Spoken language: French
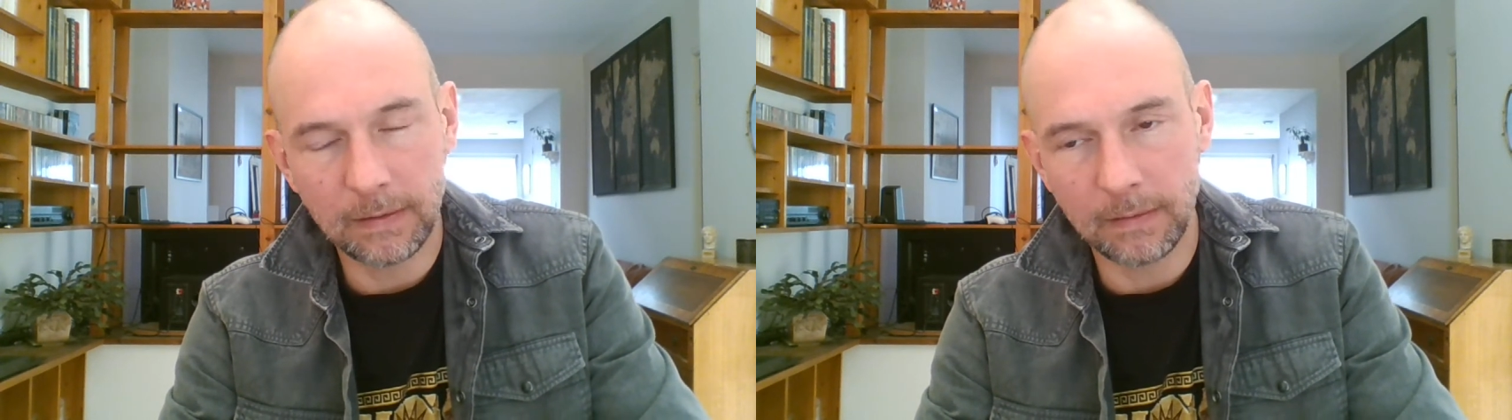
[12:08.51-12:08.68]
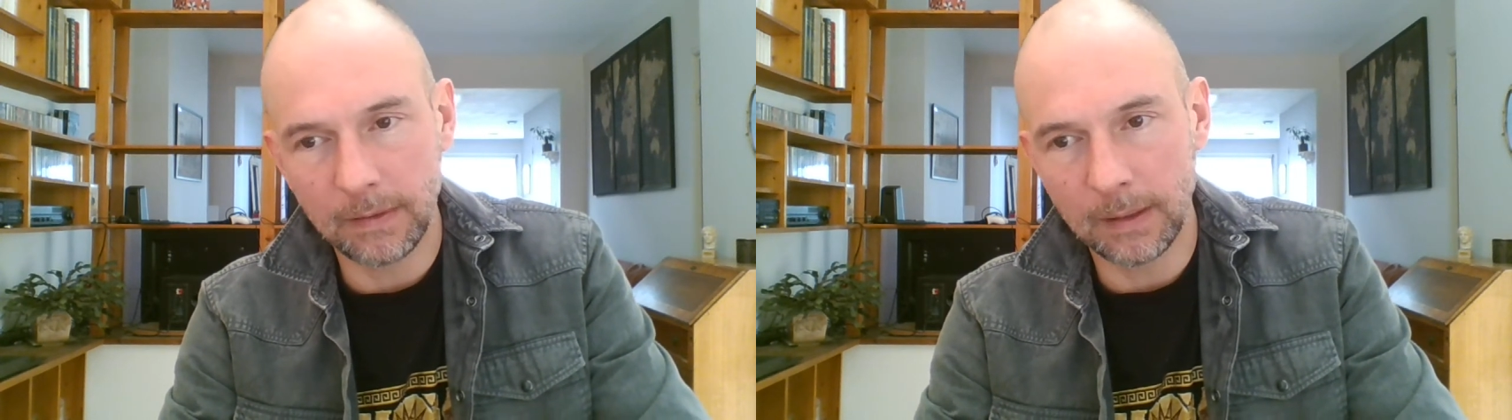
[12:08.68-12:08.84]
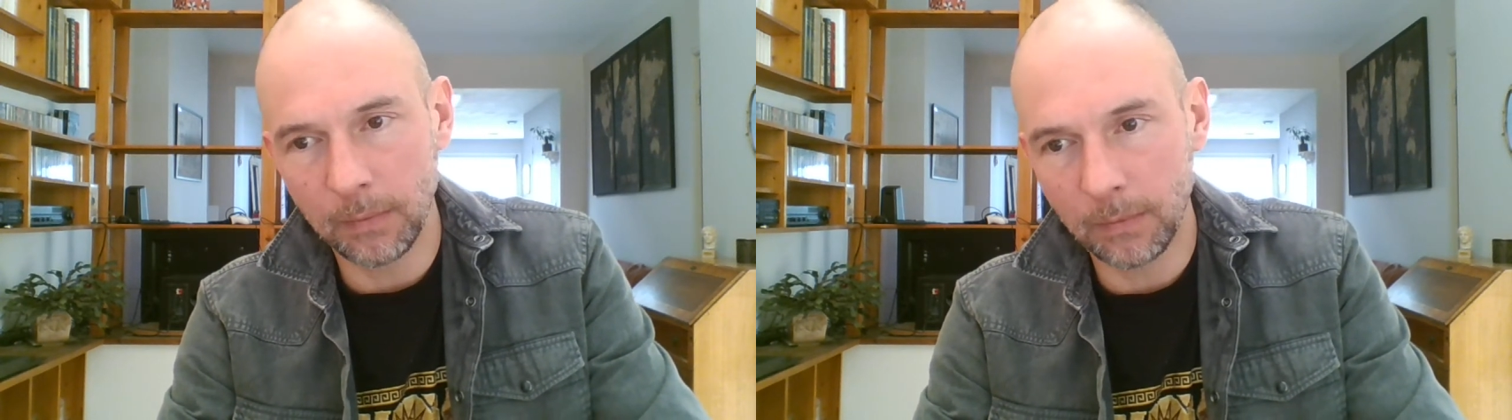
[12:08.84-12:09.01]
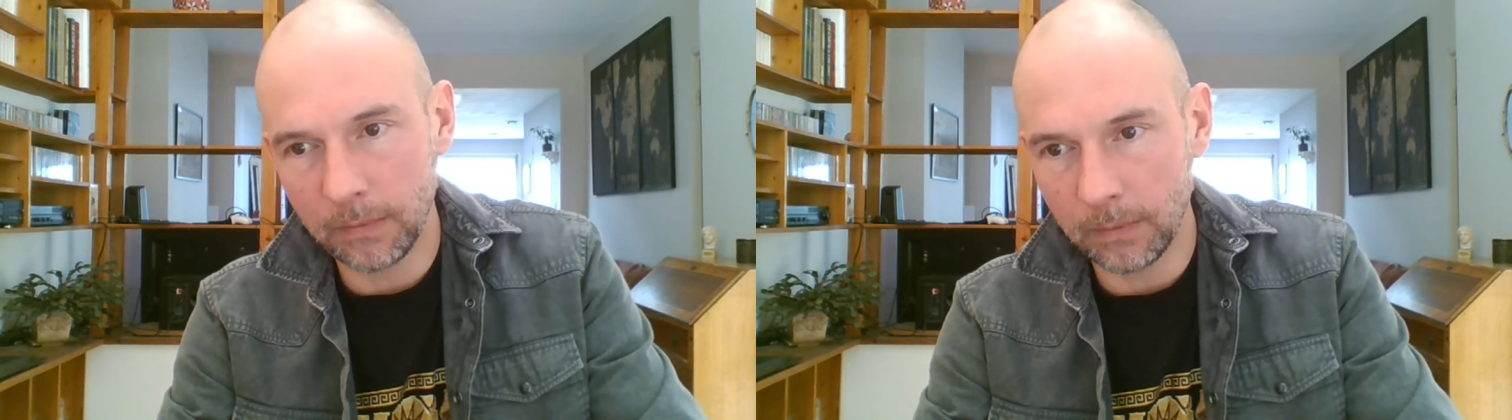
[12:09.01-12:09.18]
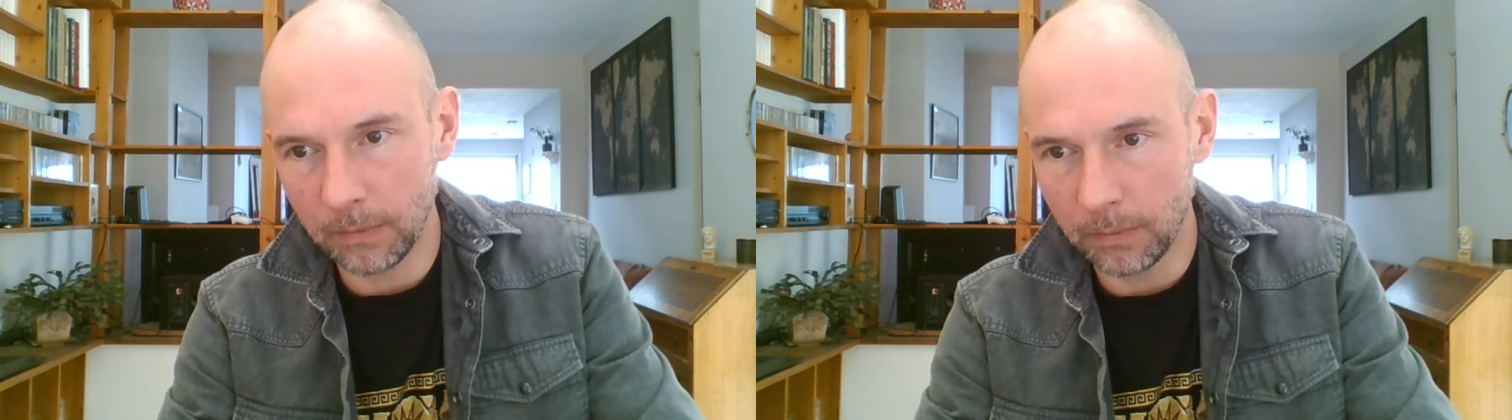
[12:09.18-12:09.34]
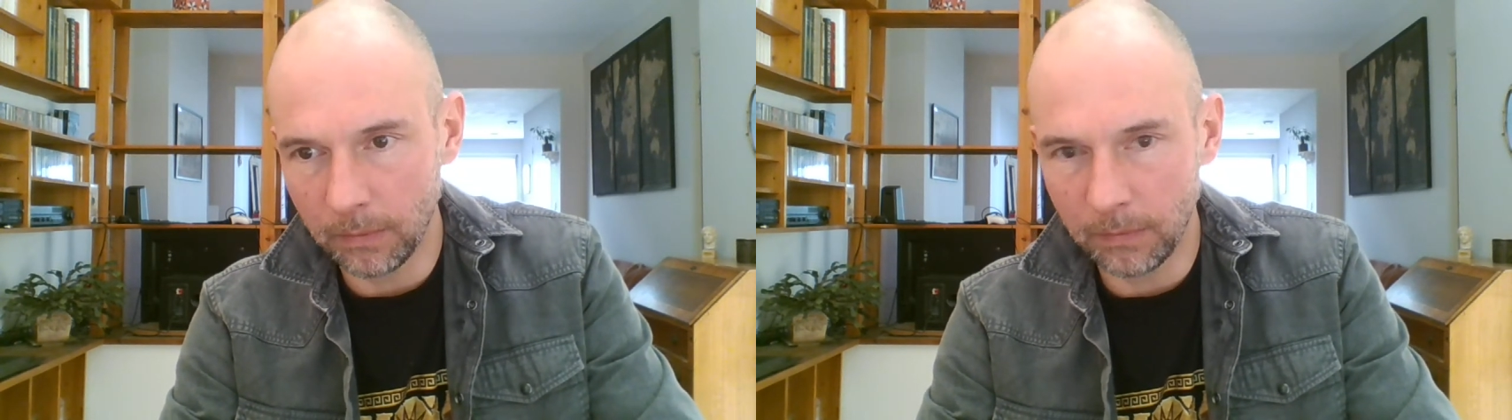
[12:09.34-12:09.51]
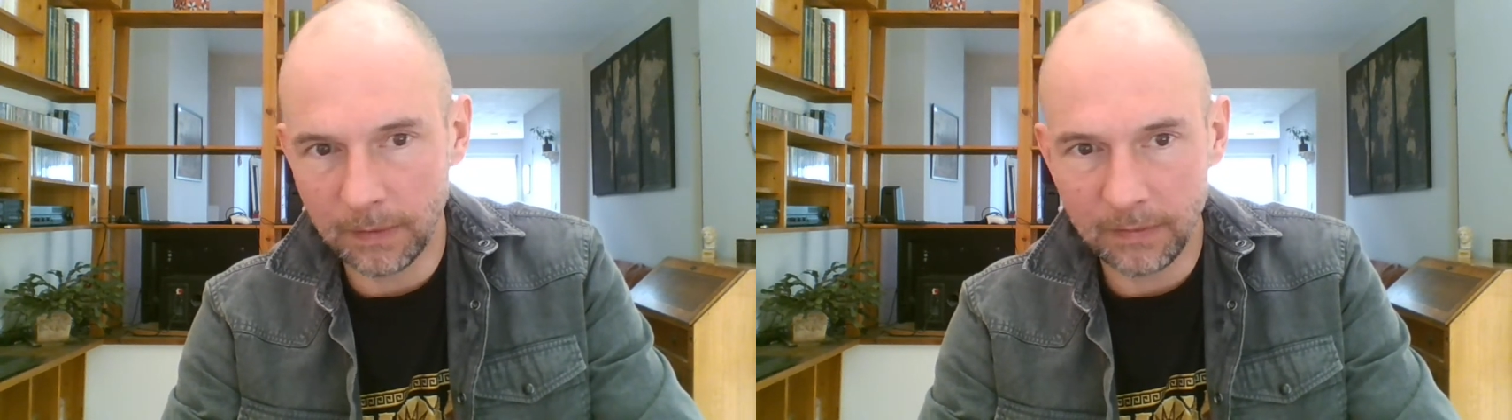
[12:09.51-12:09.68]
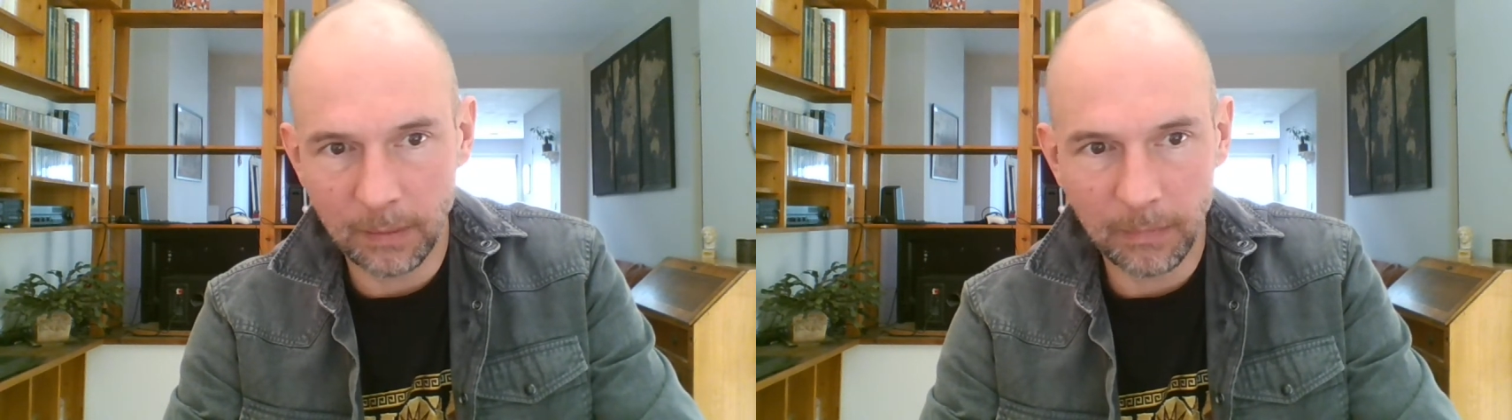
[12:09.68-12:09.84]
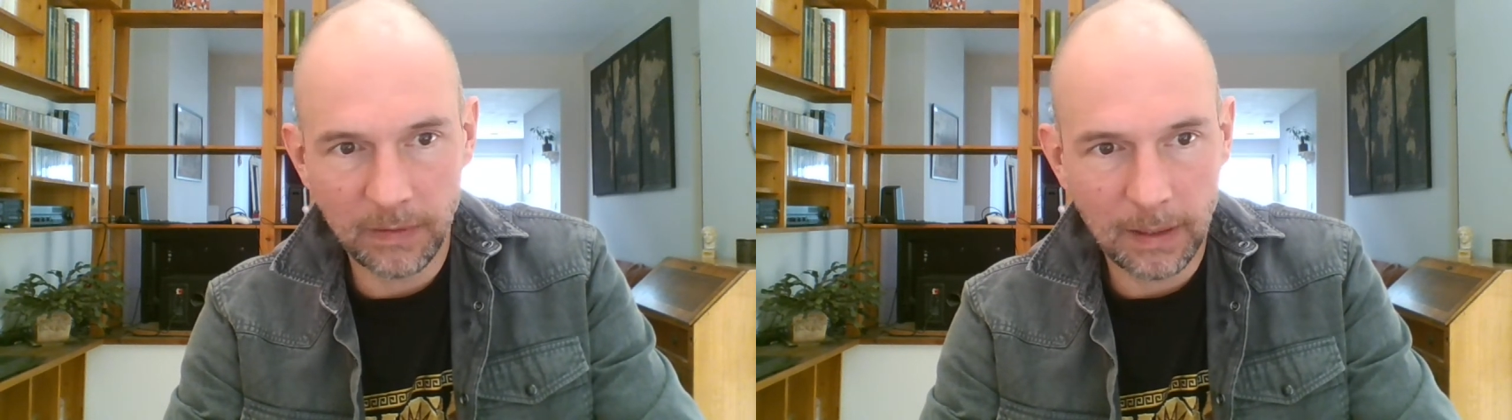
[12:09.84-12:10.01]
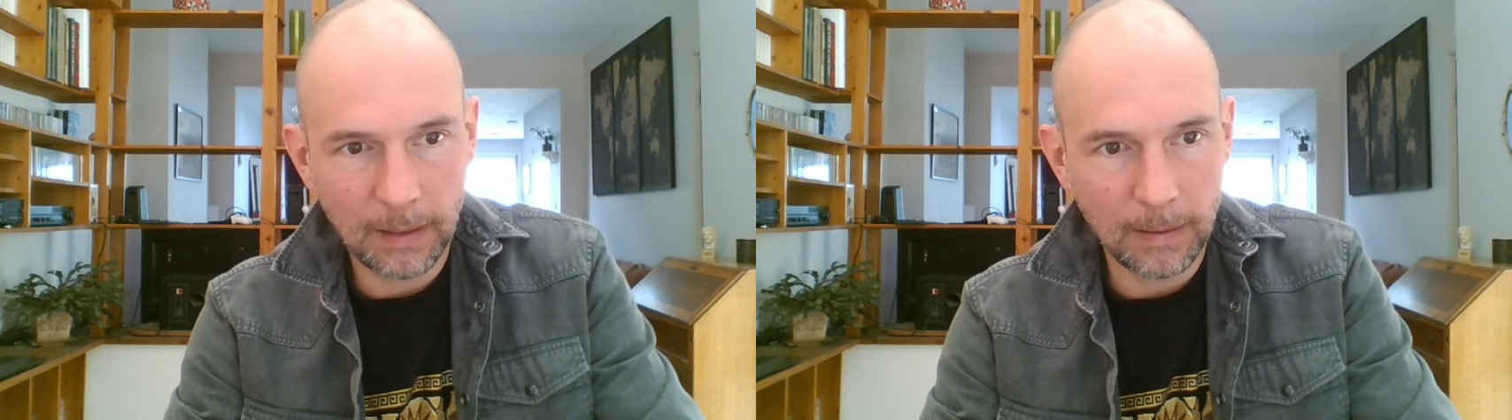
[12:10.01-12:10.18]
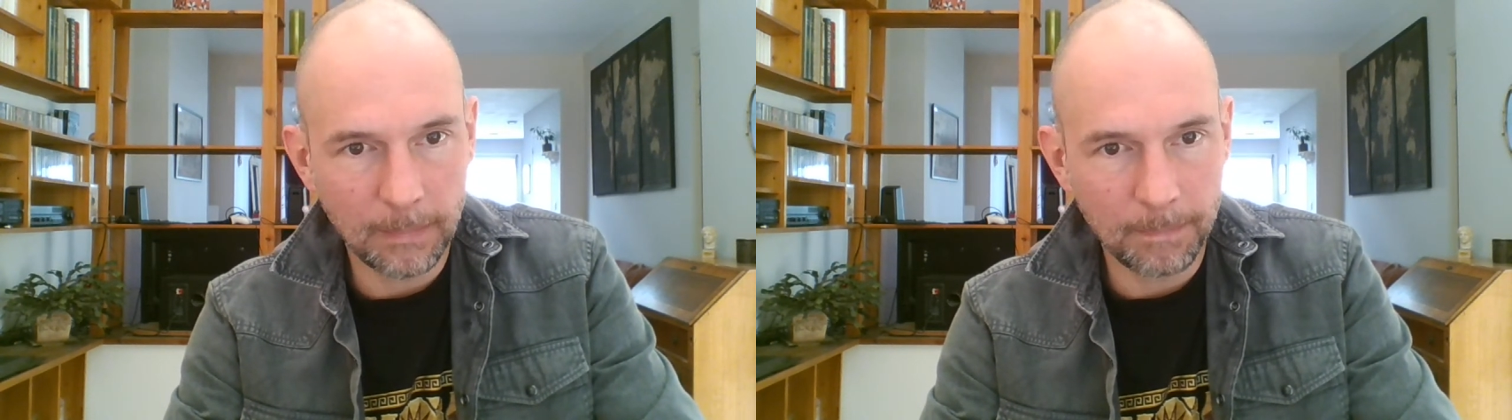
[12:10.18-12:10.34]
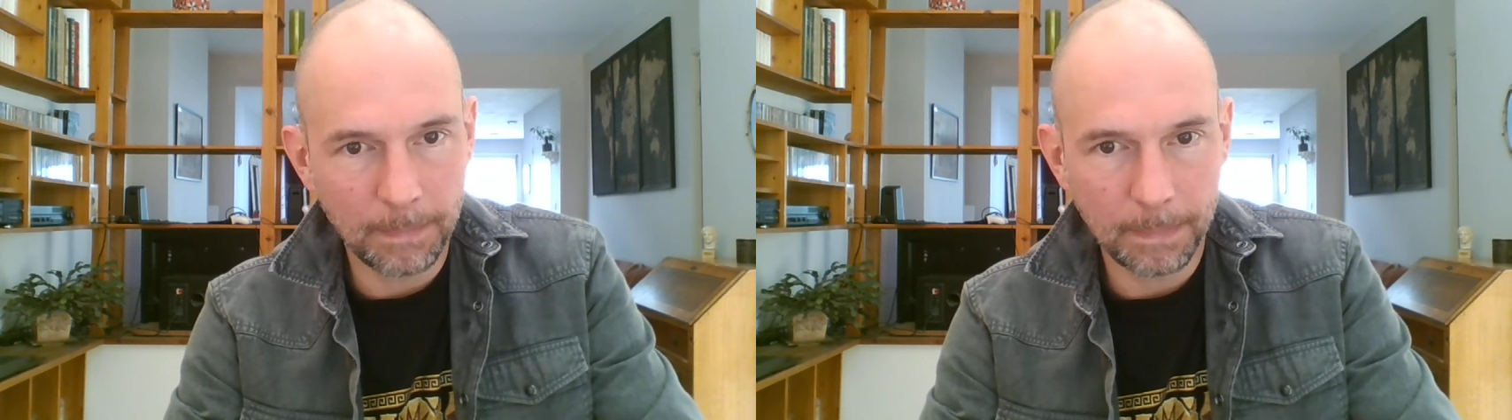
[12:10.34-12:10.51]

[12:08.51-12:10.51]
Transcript: évidemment, au XXe siècle,